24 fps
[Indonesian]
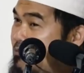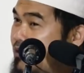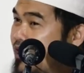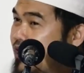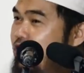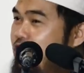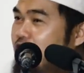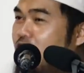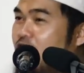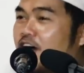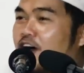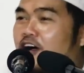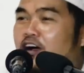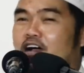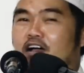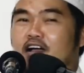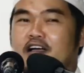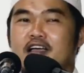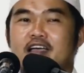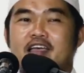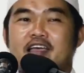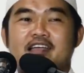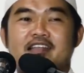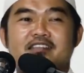
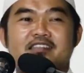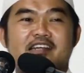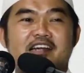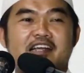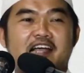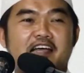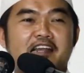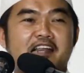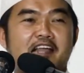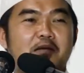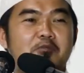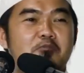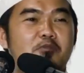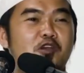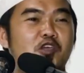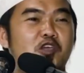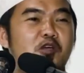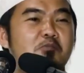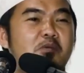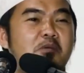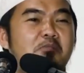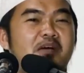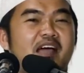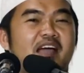Humaira. Terkadang
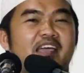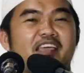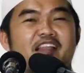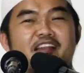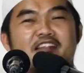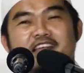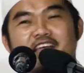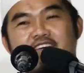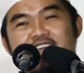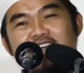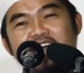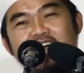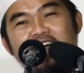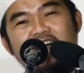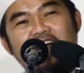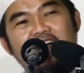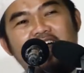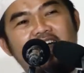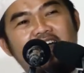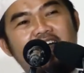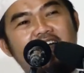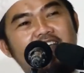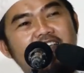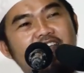beliau memanggilnya ya
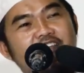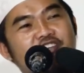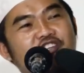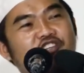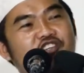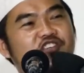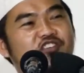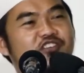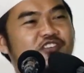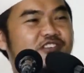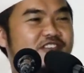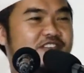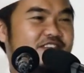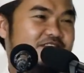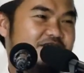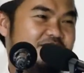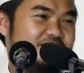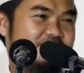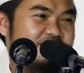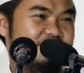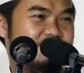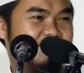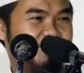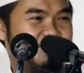Aish.
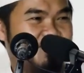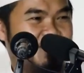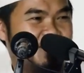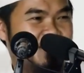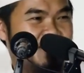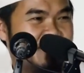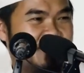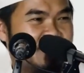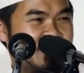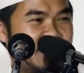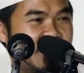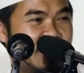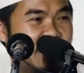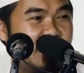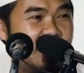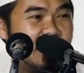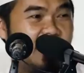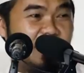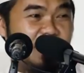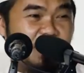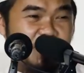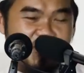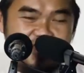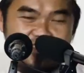
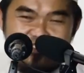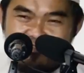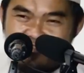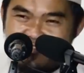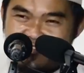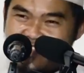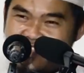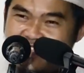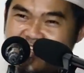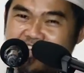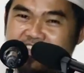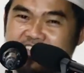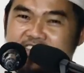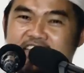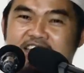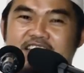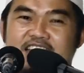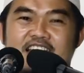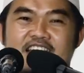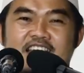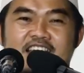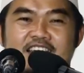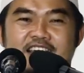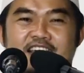Aish singkatan
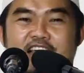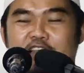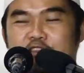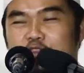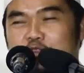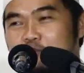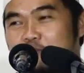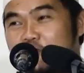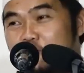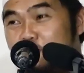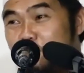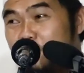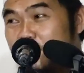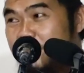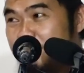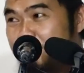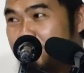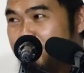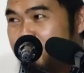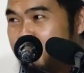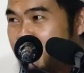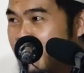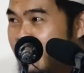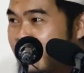dari atau minutip
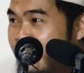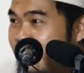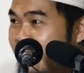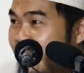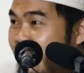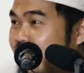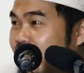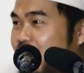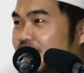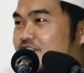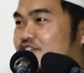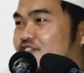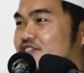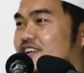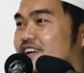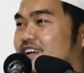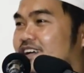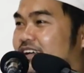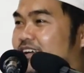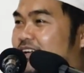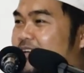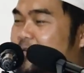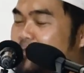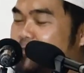dari Aisyah.
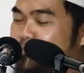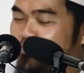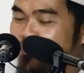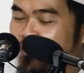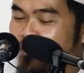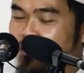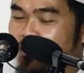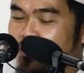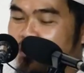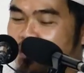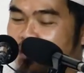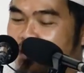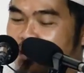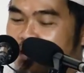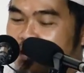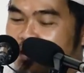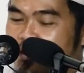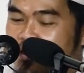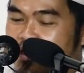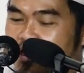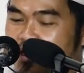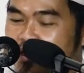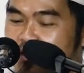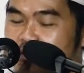
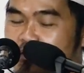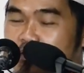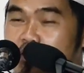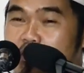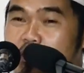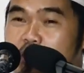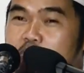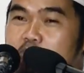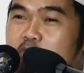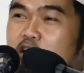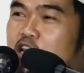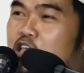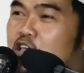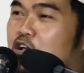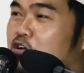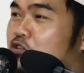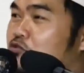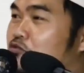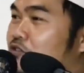Ya, beliau